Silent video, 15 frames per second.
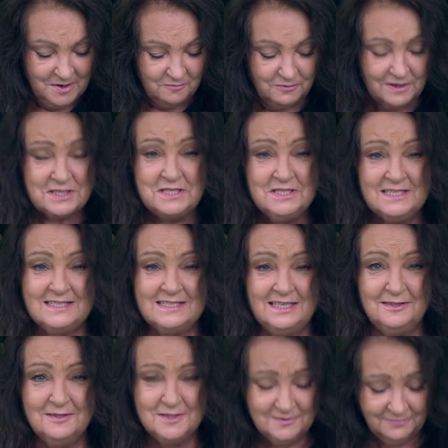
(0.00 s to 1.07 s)
Właśnie z
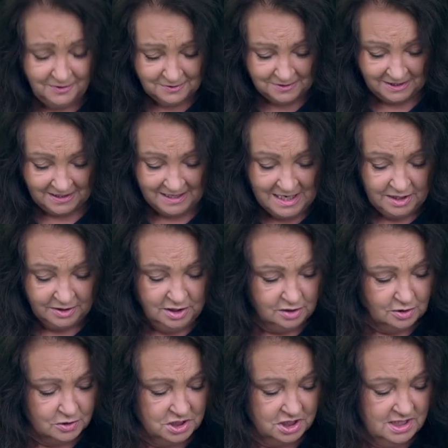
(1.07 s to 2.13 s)
tego dzwonię.
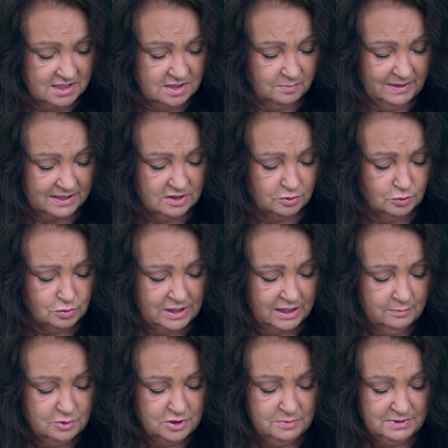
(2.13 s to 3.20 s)
Tylko, że jest to bardzo duże,
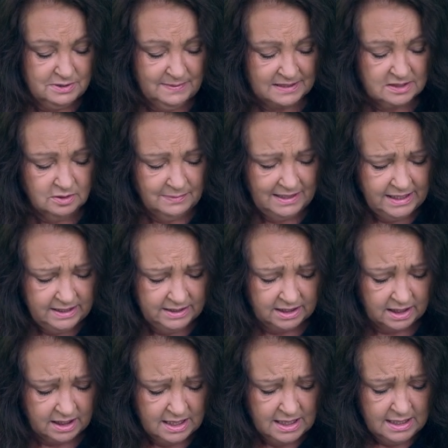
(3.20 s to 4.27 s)
a musi być bardzo
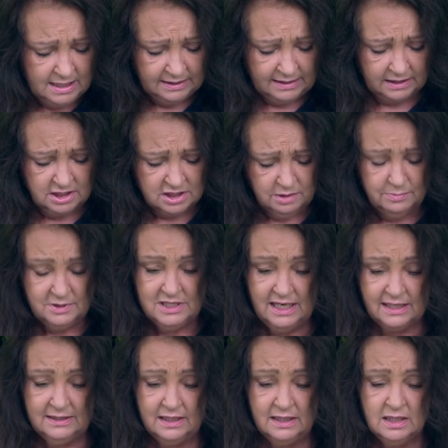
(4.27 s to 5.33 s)
maleńkie. Takie, żeby
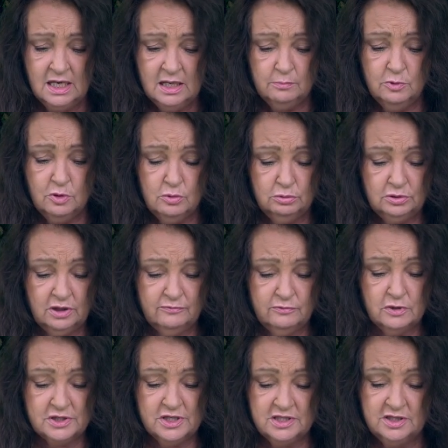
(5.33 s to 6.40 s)
dziadek mógł to
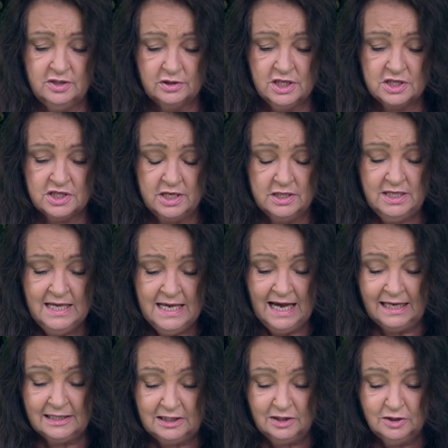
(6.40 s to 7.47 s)
włożyć do kieszeni,
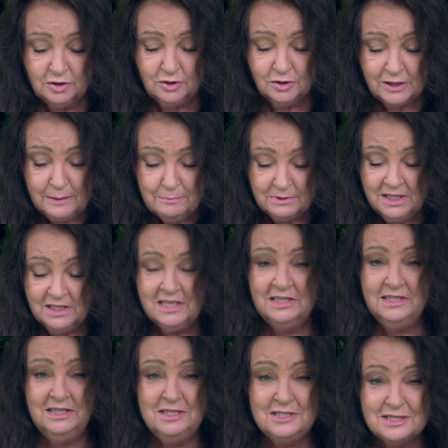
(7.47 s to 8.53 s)
a ty do torebki,
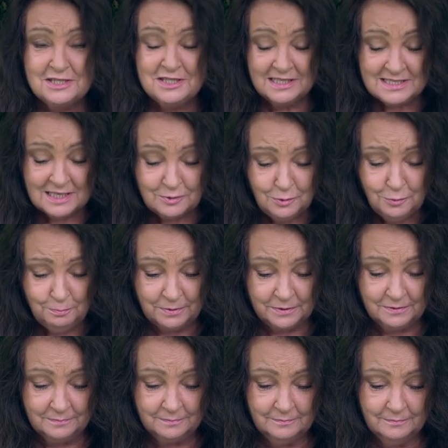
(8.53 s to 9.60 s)
kiedy idziesz na zakupy.